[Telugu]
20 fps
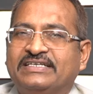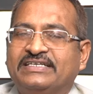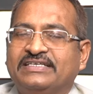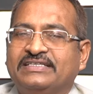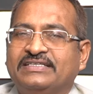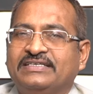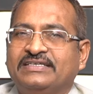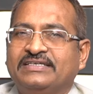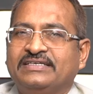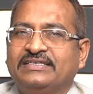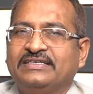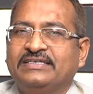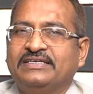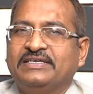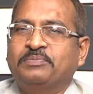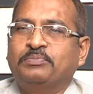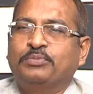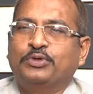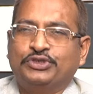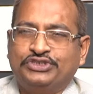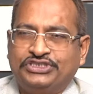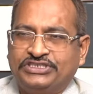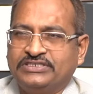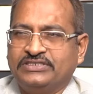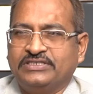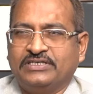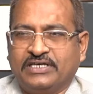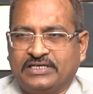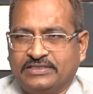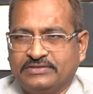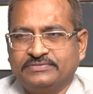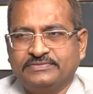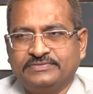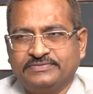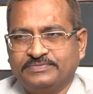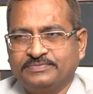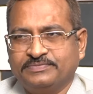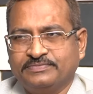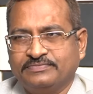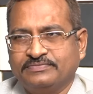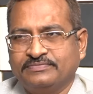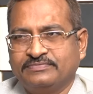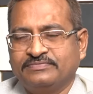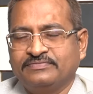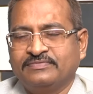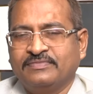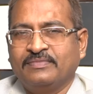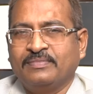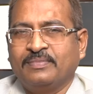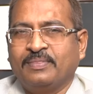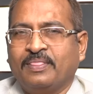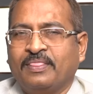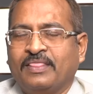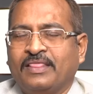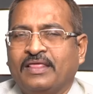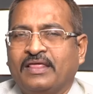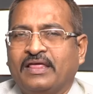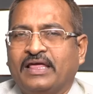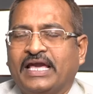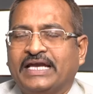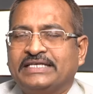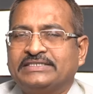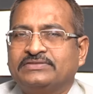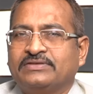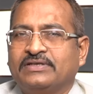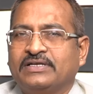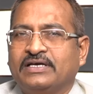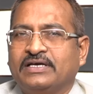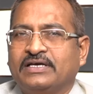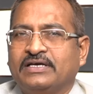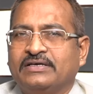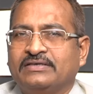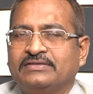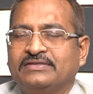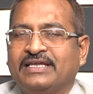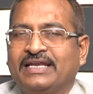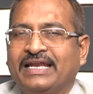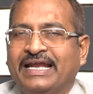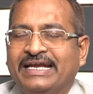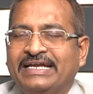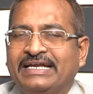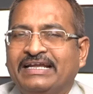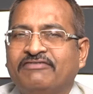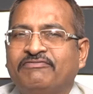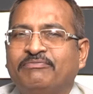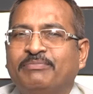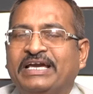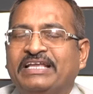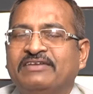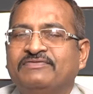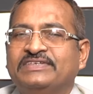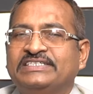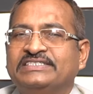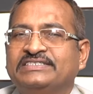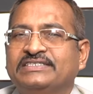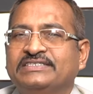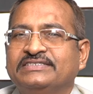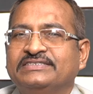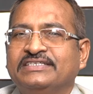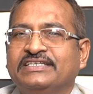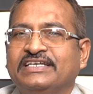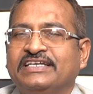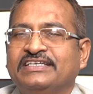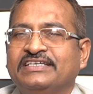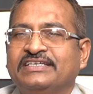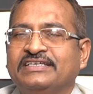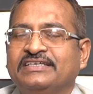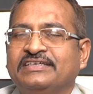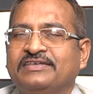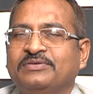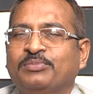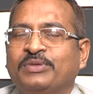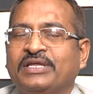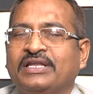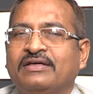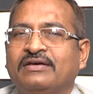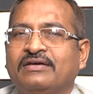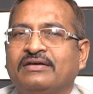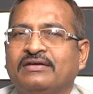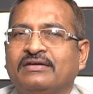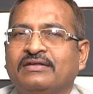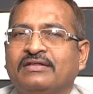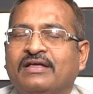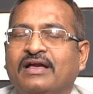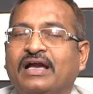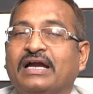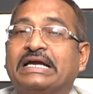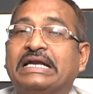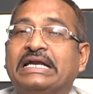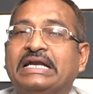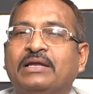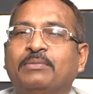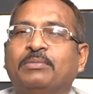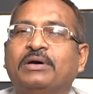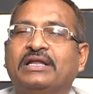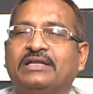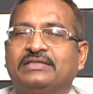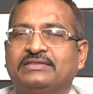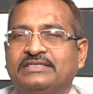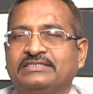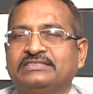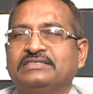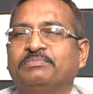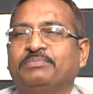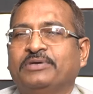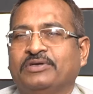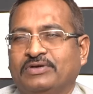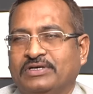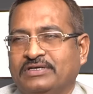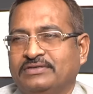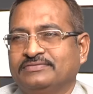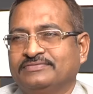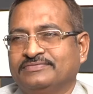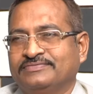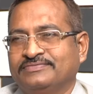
అనేది ఇప్పుడు వచ్చింది కాదు యాక్చువల్గా ద ల్యాండ్ ఆఫ్ మేనిఫెస్టేషన్ అని మన అఖండ భారత్నే చెప్పేవాళ్ళు